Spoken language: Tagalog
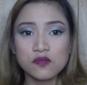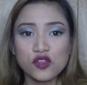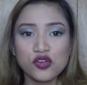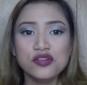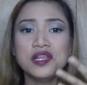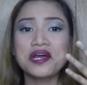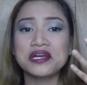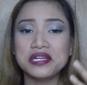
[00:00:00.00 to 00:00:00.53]

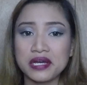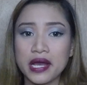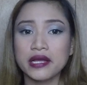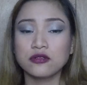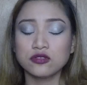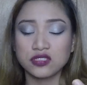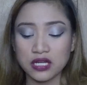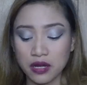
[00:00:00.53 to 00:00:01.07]
Yun lang
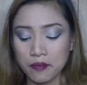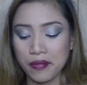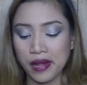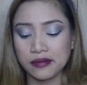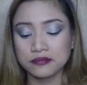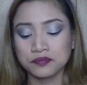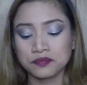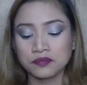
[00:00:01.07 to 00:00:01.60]
kinakain ko sa gabi.
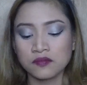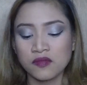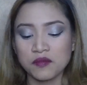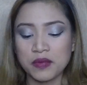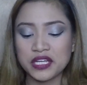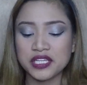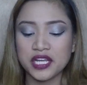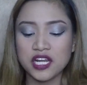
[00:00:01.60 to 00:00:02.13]

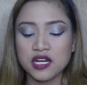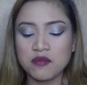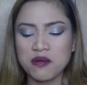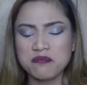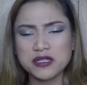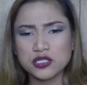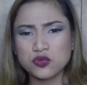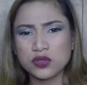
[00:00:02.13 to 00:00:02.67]
Pwede rin
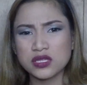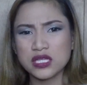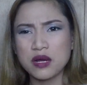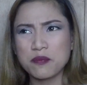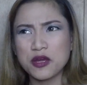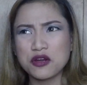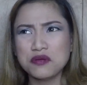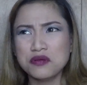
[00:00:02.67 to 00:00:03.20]
namang biscuit lang,
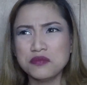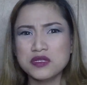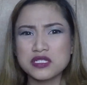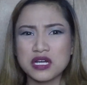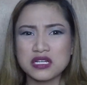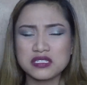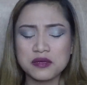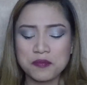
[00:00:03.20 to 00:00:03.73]
pero
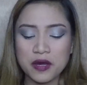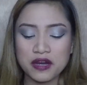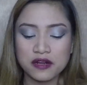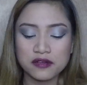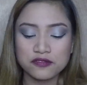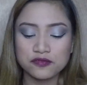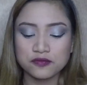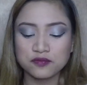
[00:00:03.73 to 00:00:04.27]
minsan kasi
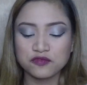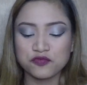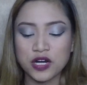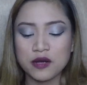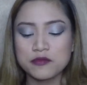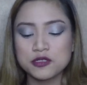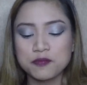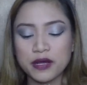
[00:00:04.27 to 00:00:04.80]
parang
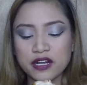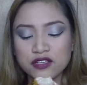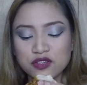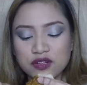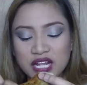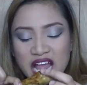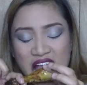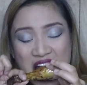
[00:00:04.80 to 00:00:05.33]
carbs pa rin
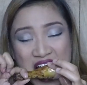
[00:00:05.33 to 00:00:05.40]
yun. Eh.